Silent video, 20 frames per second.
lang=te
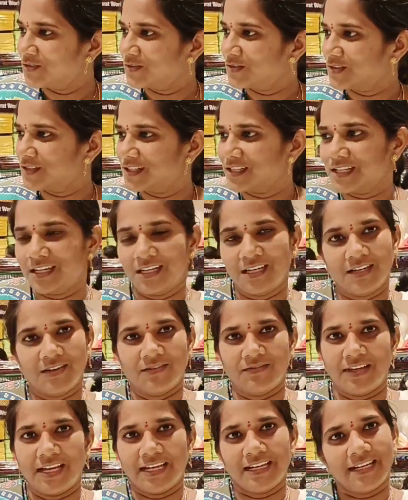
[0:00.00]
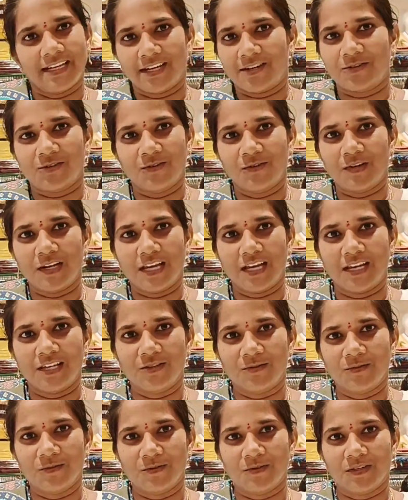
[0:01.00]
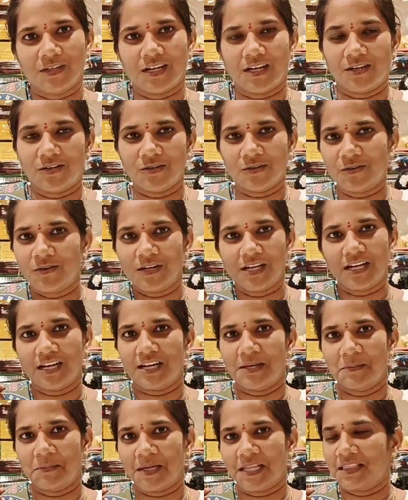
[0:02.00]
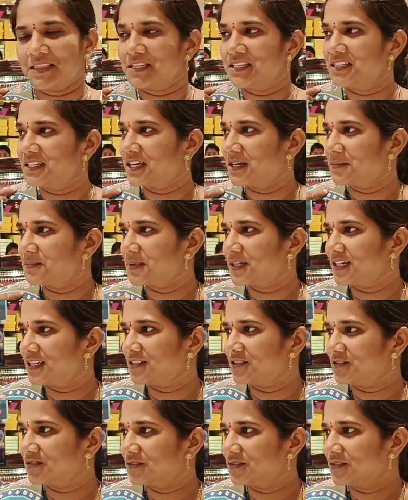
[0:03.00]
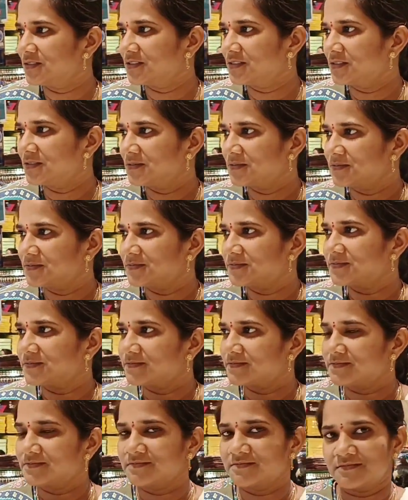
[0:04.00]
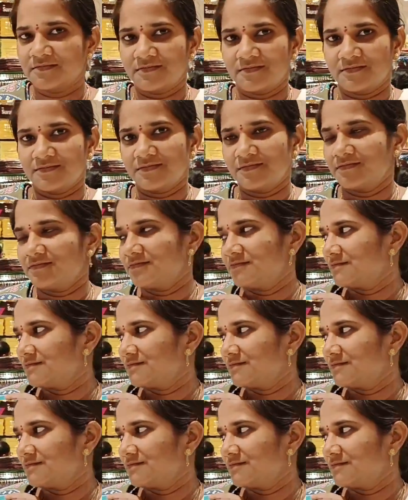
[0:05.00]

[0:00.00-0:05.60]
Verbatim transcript: ఫస్ట్ వాళ్ళకి ఎంట్రీ ఇచ్చానా నాకు రావటంతో కనిపించింది శారీ అదనమాట సో మా